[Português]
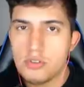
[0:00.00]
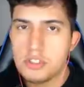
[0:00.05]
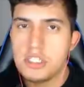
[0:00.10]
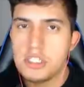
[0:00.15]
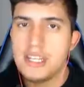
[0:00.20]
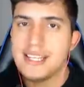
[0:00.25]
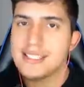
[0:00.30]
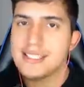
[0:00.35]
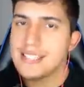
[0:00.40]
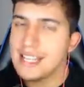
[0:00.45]
os
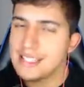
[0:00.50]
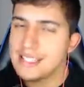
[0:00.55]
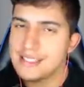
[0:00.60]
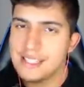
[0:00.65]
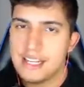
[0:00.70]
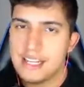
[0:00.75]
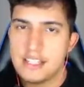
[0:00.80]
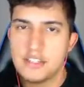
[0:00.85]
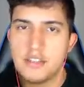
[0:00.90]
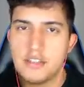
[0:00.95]
dias às
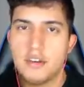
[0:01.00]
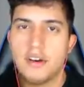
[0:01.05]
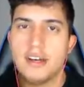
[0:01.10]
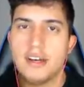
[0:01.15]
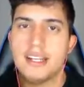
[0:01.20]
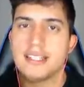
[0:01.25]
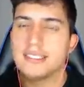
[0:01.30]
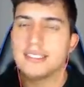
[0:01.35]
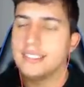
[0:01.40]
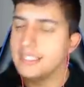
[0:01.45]
13
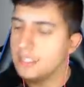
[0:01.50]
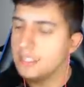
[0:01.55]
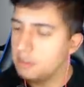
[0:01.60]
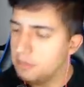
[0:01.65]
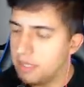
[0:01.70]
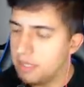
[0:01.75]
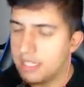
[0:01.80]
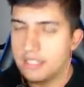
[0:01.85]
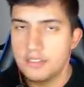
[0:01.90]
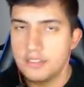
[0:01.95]
horas
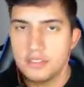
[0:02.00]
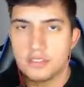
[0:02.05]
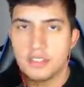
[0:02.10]
Então, mano,